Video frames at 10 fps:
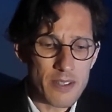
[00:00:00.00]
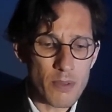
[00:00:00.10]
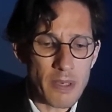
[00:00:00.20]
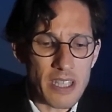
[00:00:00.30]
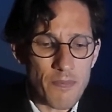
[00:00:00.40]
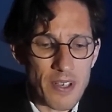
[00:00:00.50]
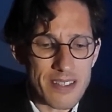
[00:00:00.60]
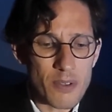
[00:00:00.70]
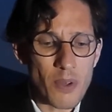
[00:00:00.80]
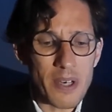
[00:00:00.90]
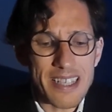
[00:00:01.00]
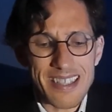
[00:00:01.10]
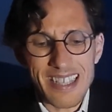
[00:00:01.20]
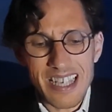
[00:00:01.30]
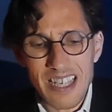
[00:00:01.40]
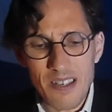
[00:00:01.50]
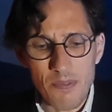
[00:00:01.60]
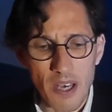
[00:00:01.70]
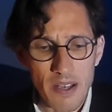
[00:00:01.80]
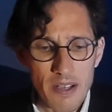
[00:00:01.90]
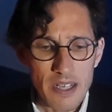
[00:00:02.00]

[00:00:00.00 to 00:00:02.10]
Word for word: se manifeste dans l'esquive,